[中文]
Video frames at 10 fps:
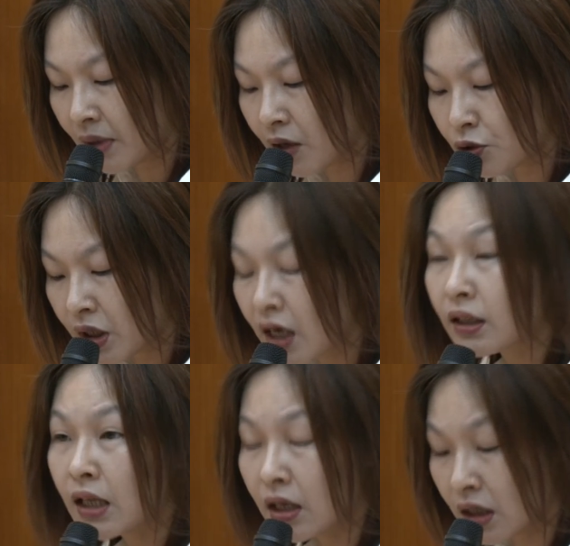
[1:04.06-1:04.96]
怎么样去
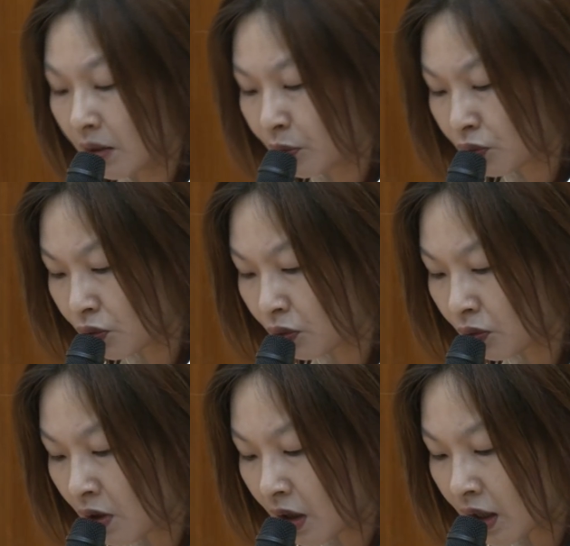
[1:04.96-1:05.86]
认定这个补助
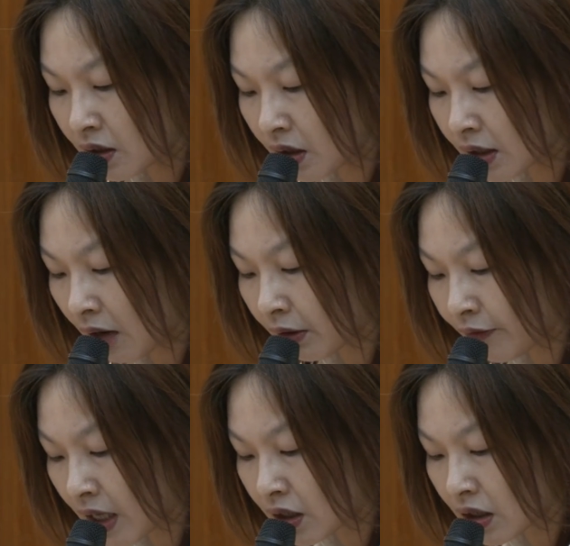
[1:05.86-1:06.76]
跟撤销的
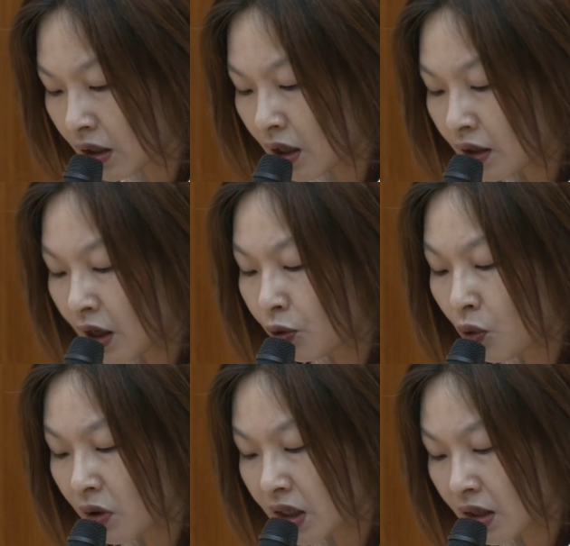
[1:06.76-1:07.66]
废止？那如
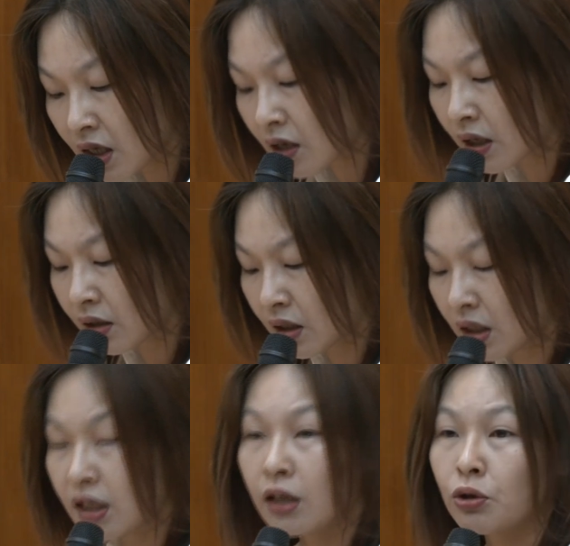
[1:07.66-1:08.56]
果是个人的
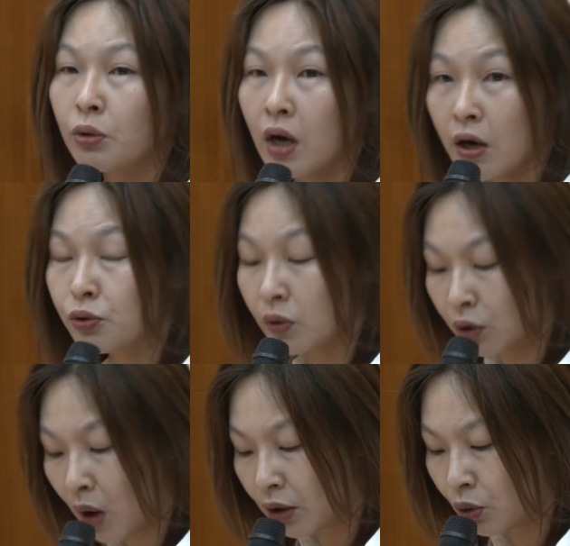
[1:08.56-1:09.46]
事件，对于合作的
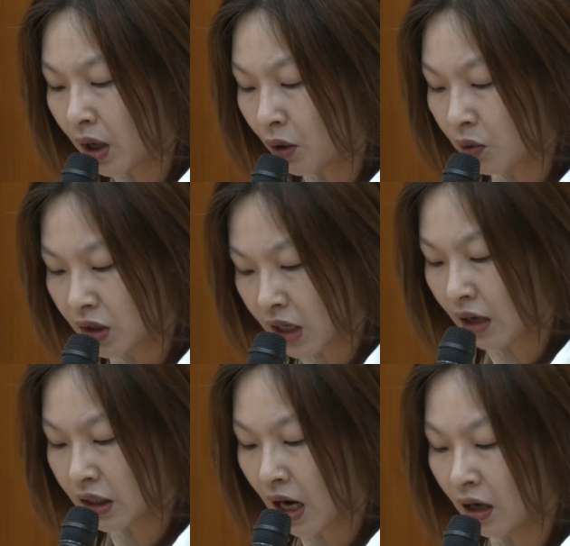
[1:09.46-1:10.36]
团队或是
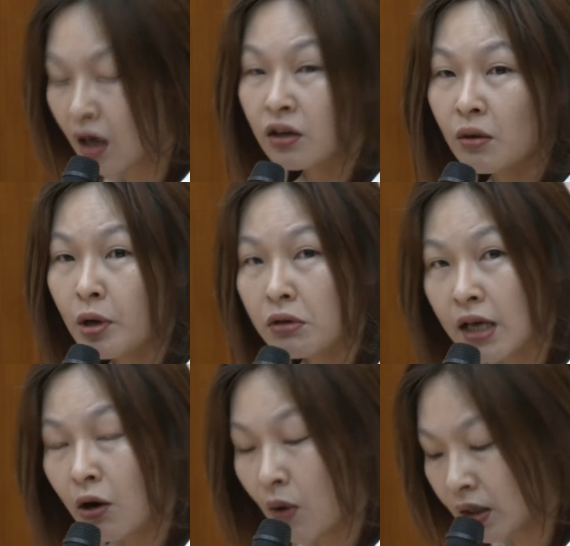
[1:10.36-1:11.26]
厂商，有没有
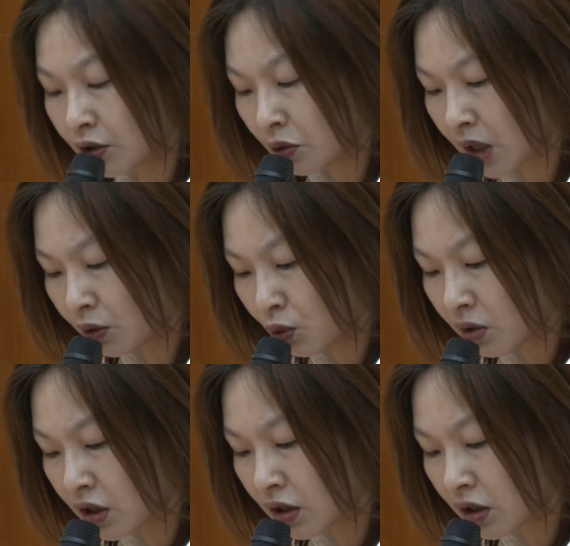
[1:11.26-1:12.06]
相关的求偿措